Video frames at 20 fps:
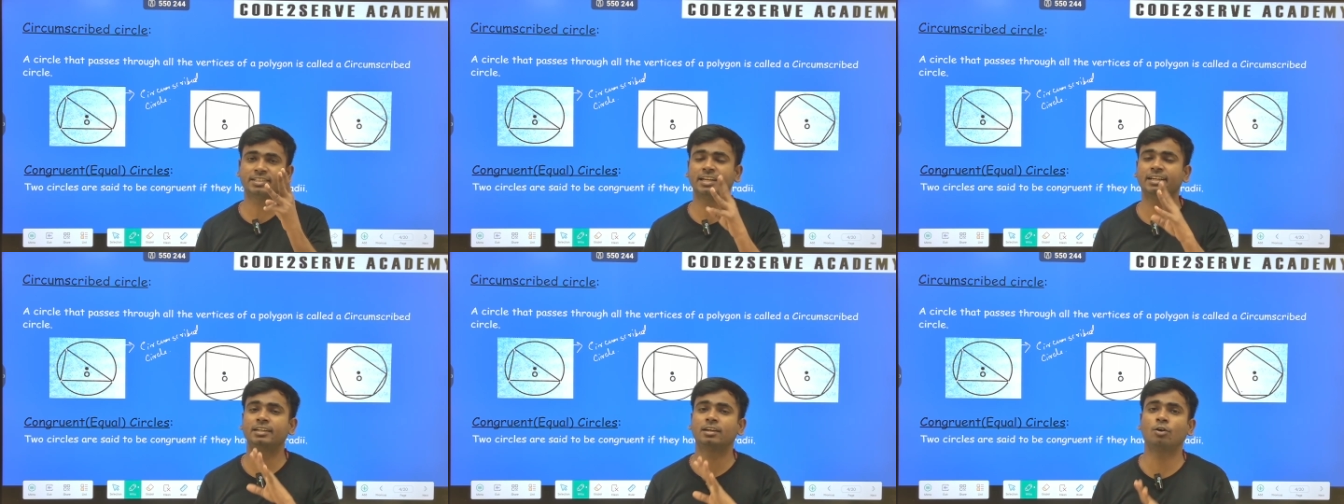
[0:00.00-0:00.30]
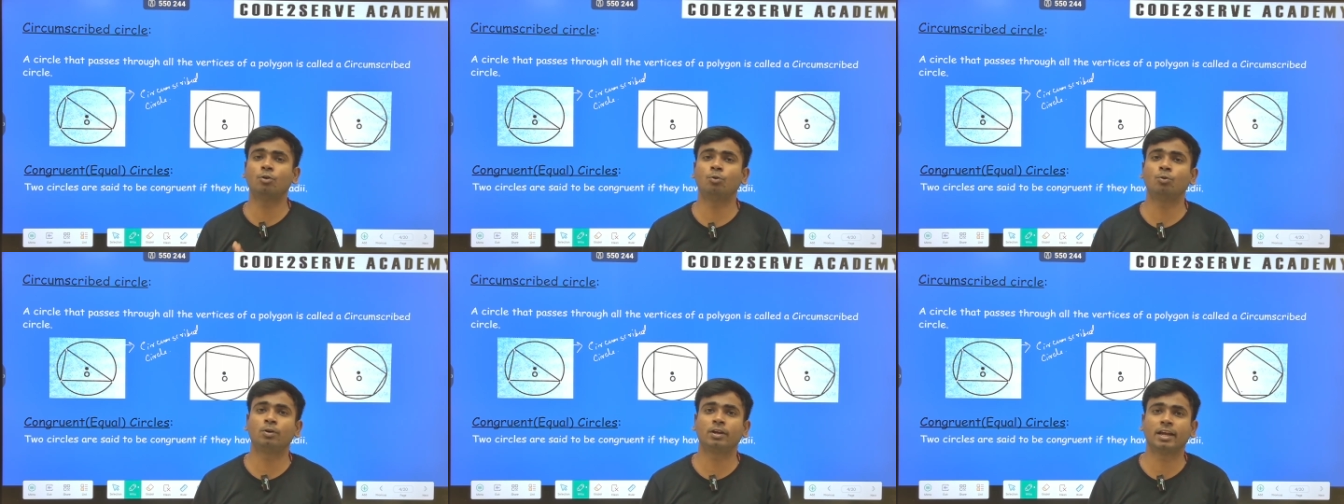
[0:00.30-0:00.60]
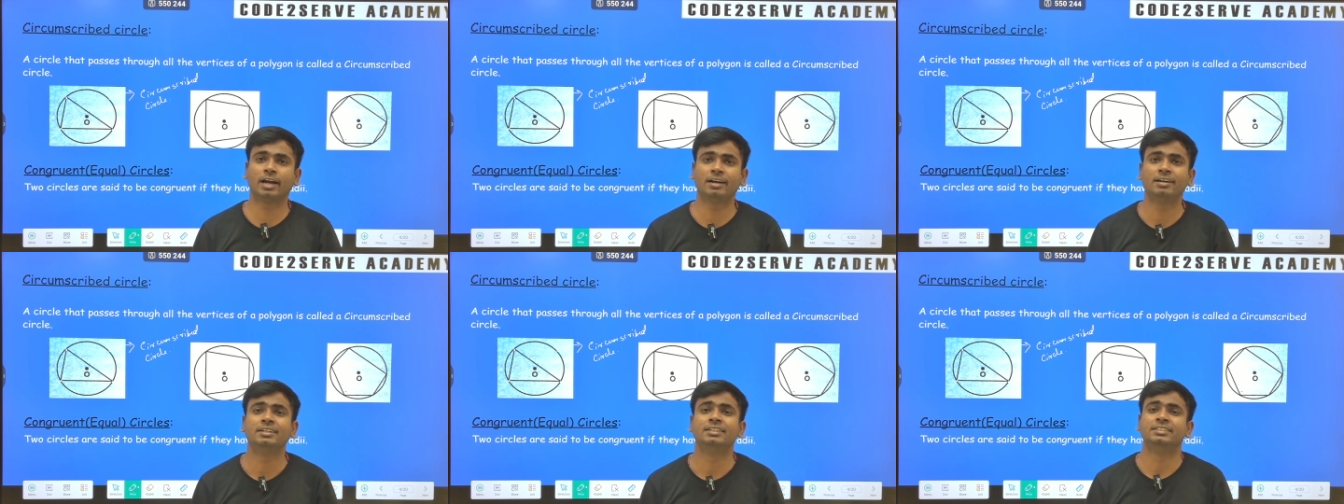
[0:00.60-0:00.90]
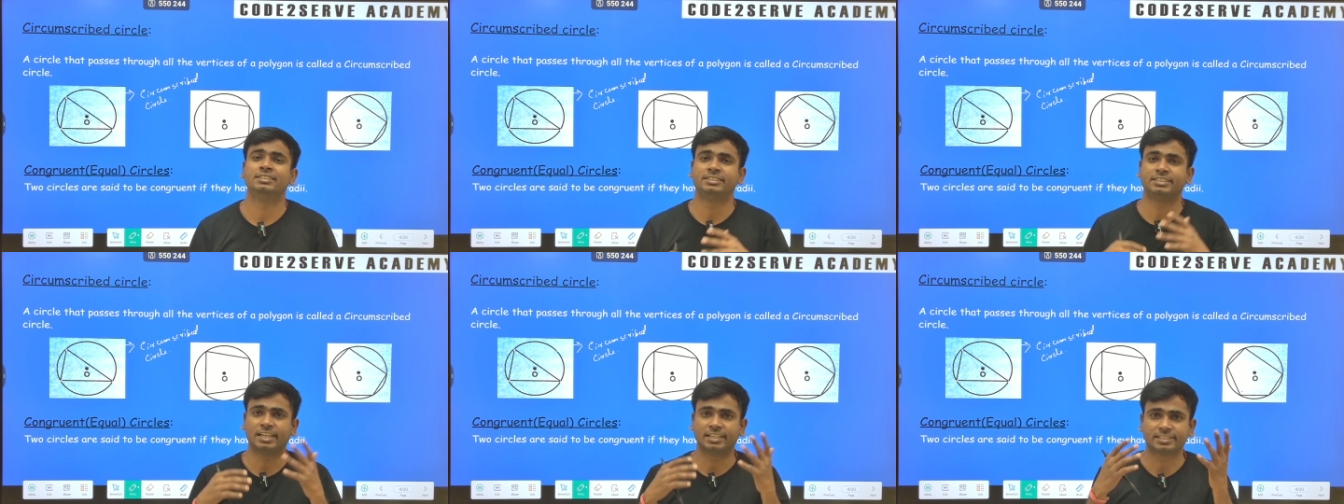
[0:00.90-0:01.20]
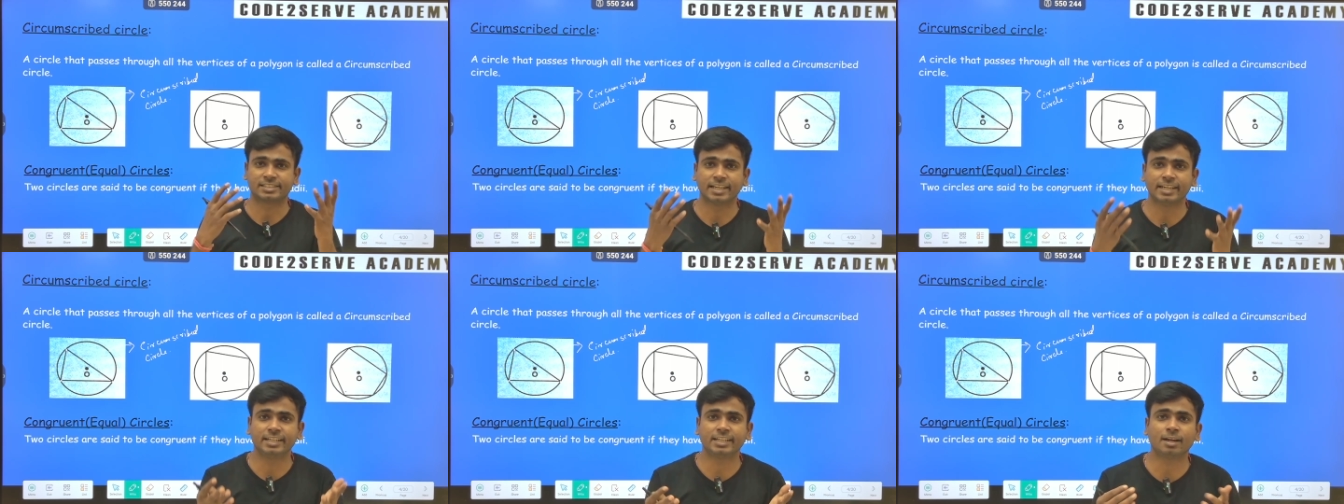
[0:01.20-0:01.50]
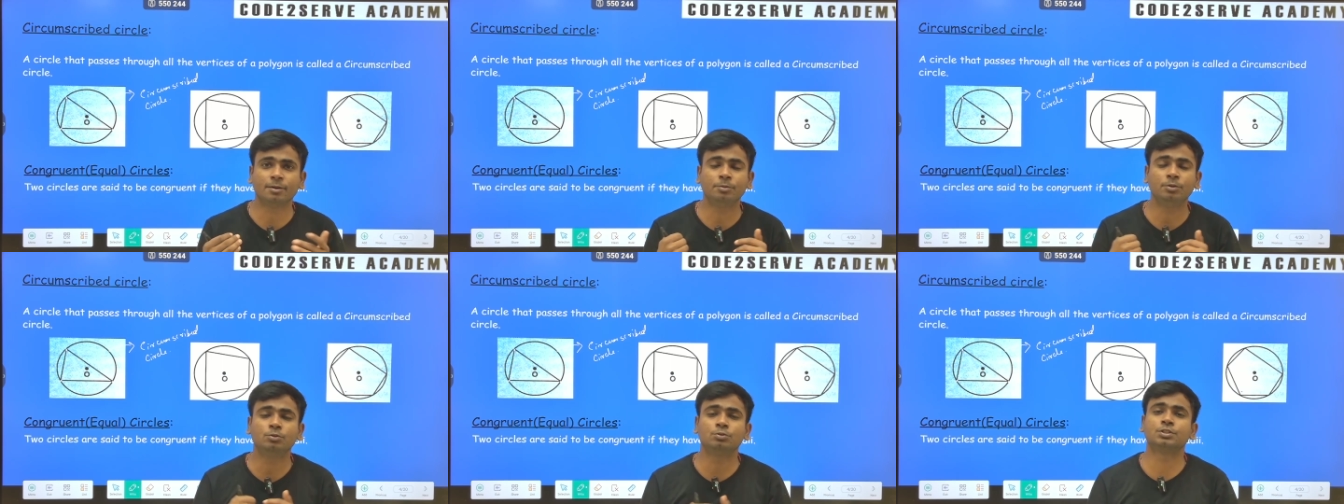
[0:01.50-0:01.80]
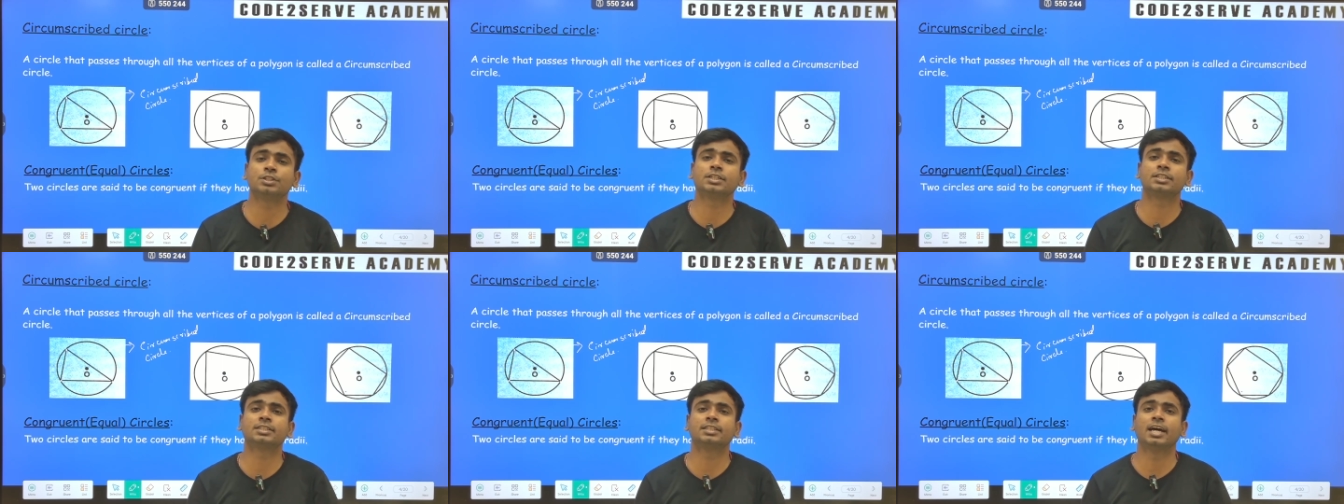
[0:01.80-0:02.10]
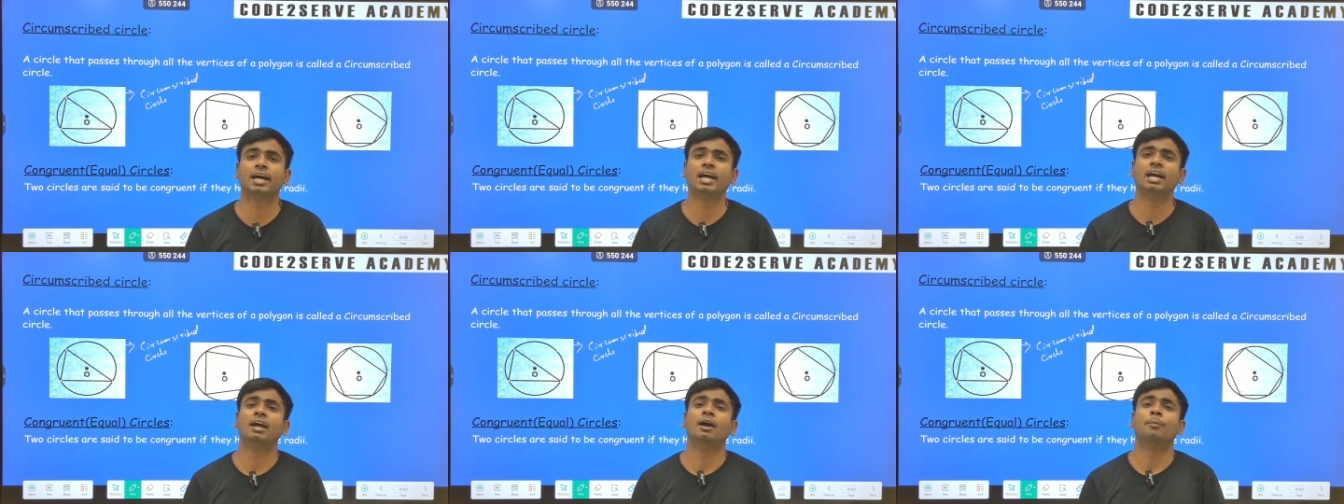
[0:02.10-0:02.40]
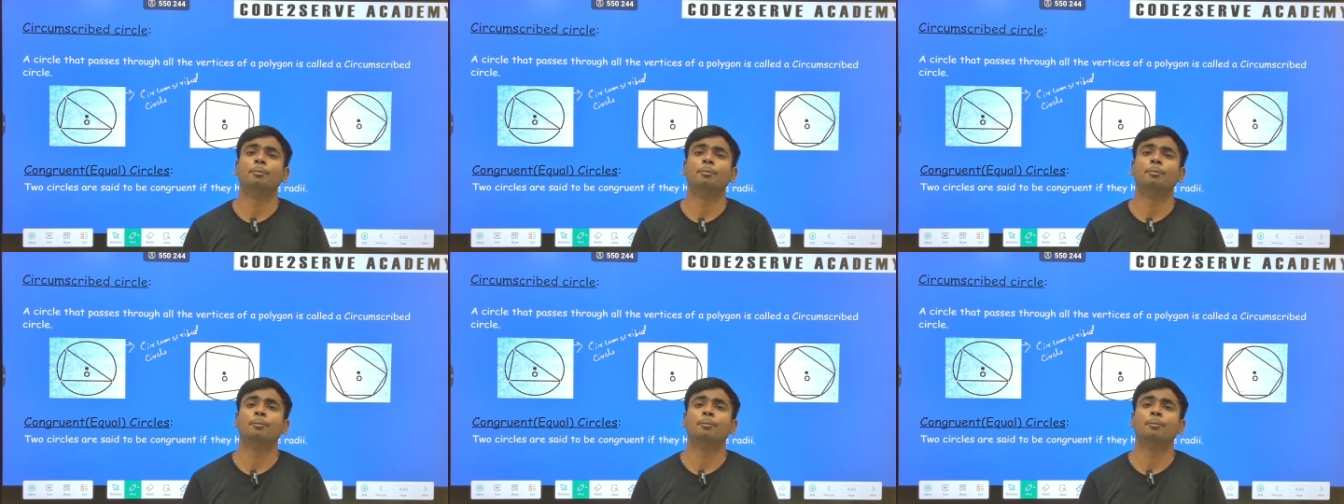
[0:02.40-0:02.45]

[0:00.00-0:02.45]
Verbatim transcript: साइड का हो गया चार साइड का भी हो सकता है